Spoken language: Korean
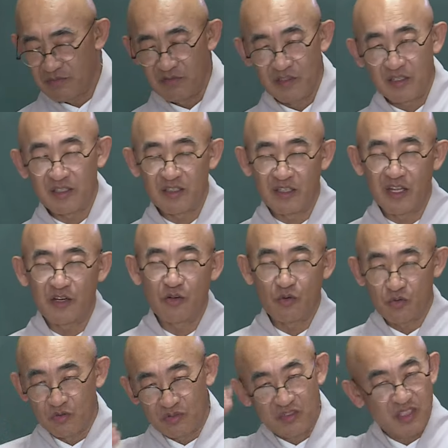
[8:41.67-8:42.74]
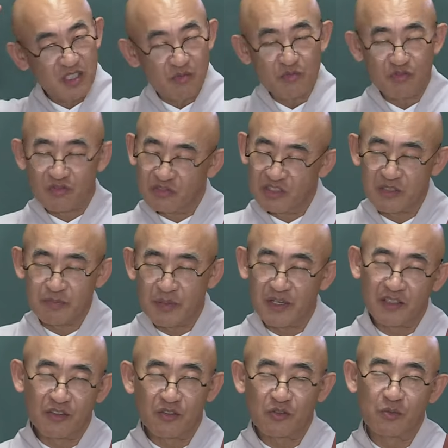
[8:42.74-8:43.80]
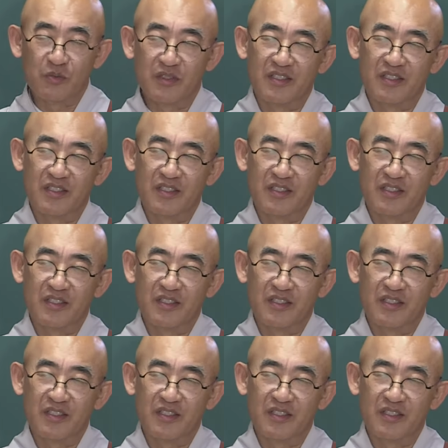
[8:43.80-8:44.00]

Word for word: 이렇게 내려오고 띠묶고 지팡이 들고 뭐